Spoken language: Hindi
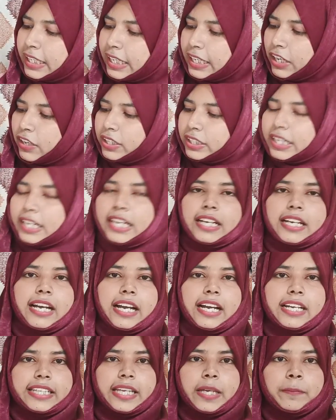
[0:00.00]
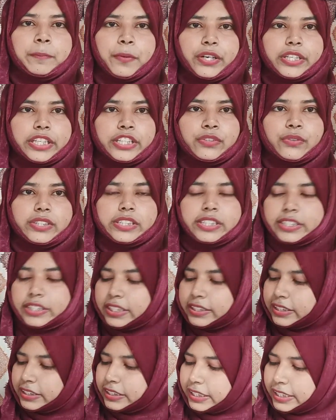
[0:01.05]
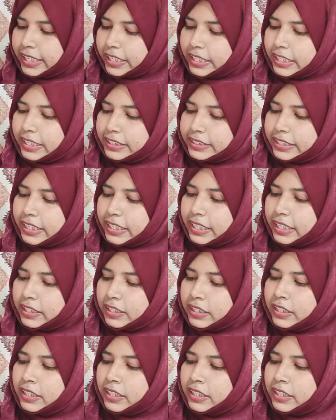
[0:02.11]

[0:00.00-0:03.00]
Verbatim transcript: कला और कलाकार के इंपॉर्टेंट क्वेश्चंस अच्छे से देख लीजिएगा